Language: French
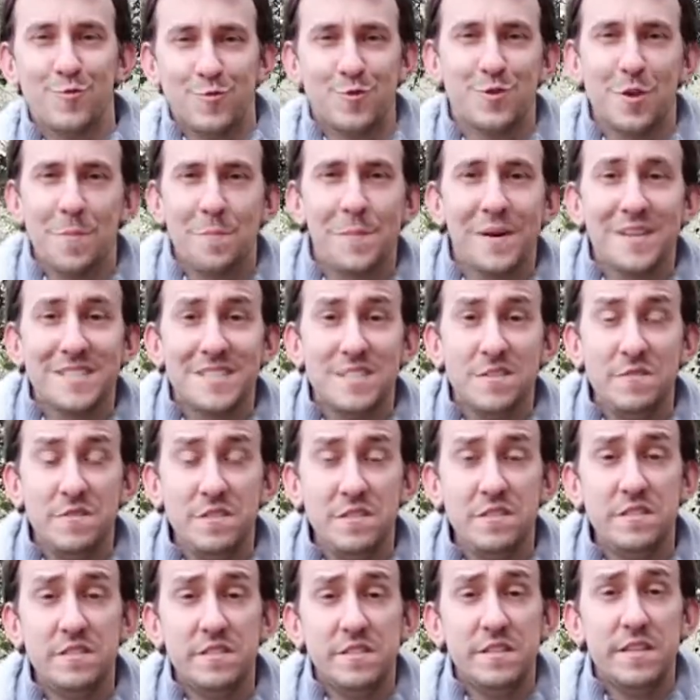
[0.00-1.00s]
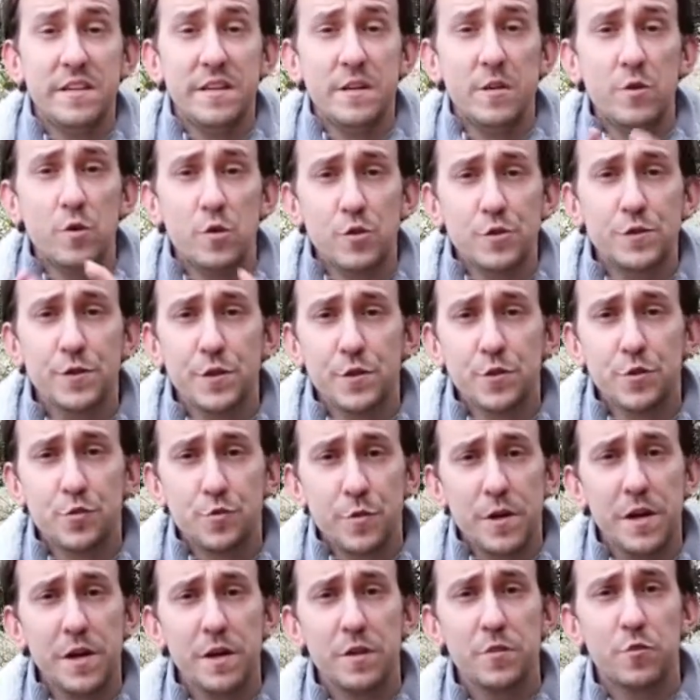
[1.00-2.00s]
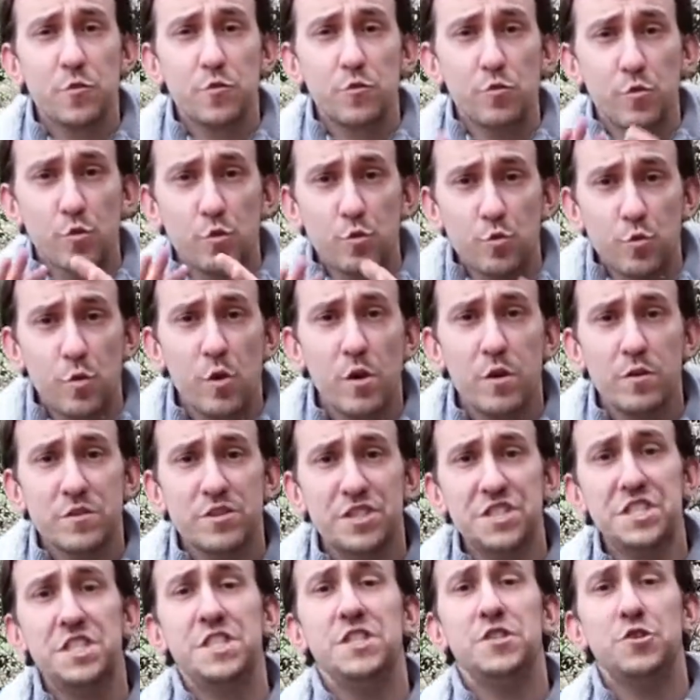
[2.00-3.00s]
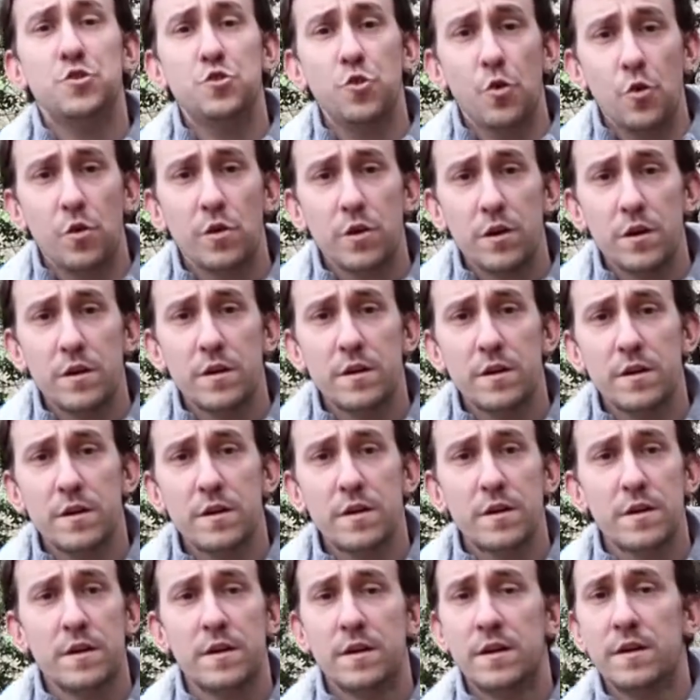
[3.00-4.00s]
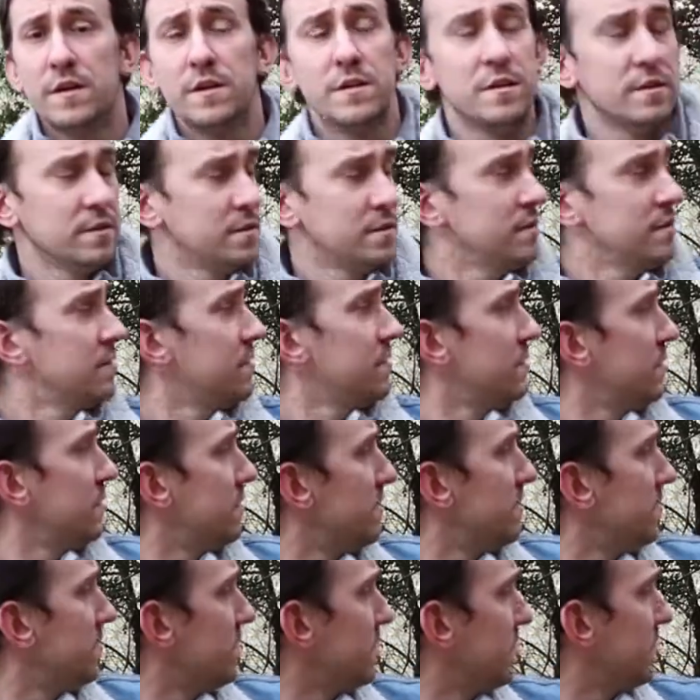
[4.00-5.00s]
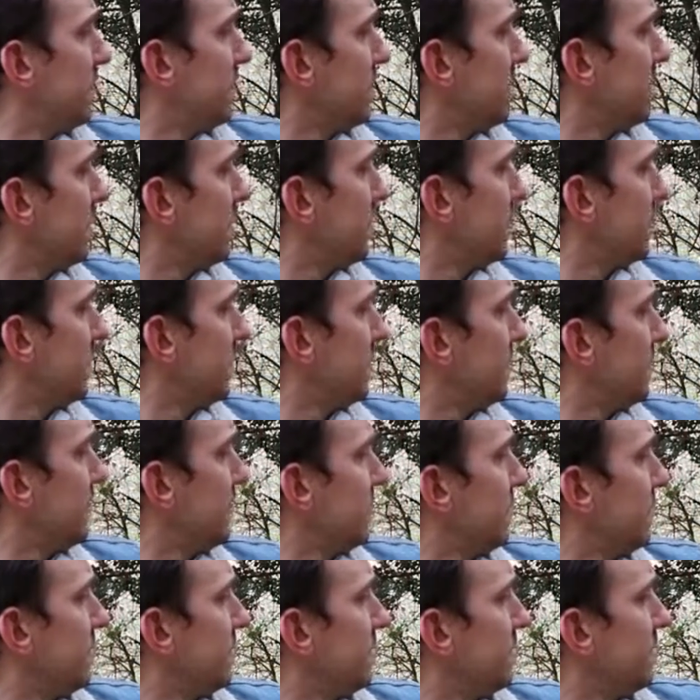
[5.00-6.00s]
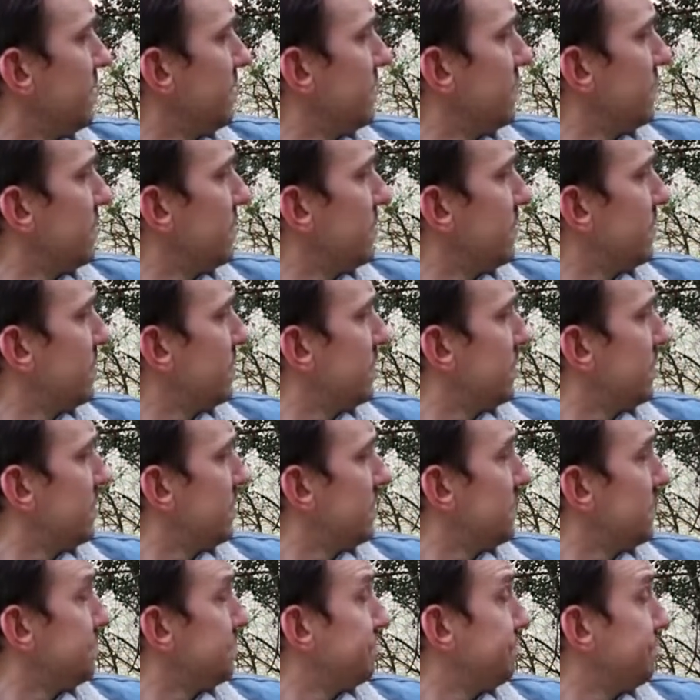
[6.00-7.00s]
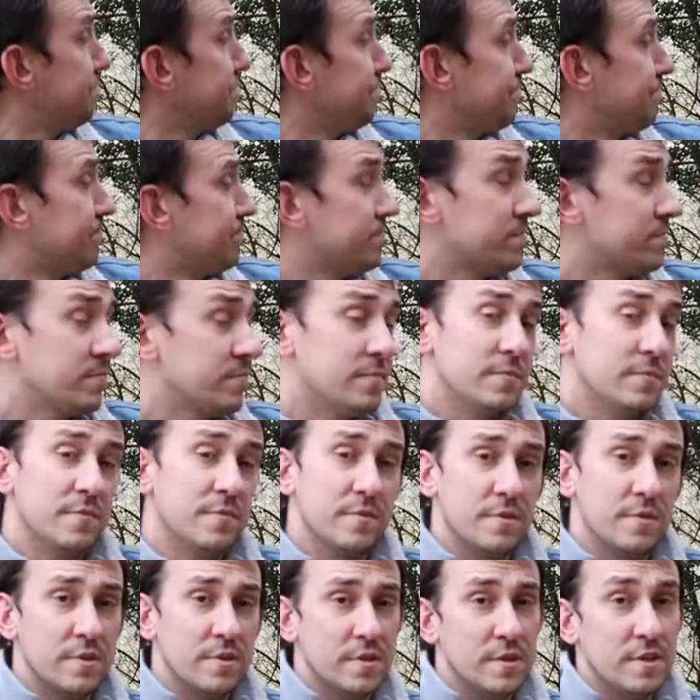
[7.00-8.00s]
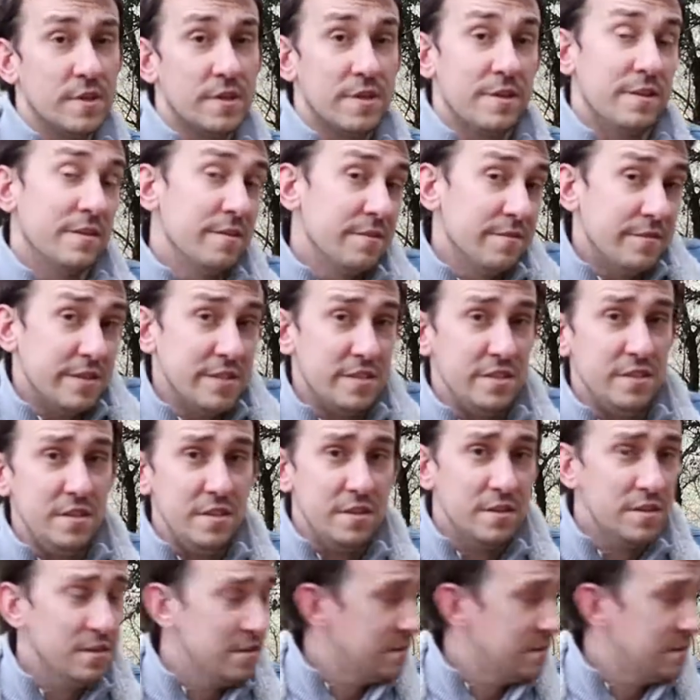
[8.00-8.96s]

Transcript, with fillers: Nous sommes partis visiter le sanctuaire de Guangjinjong. Tiens, ça me fait penser. J'ai fait le montage de la vidéo là pour la suite. Euh, tu veux voir Vas-y.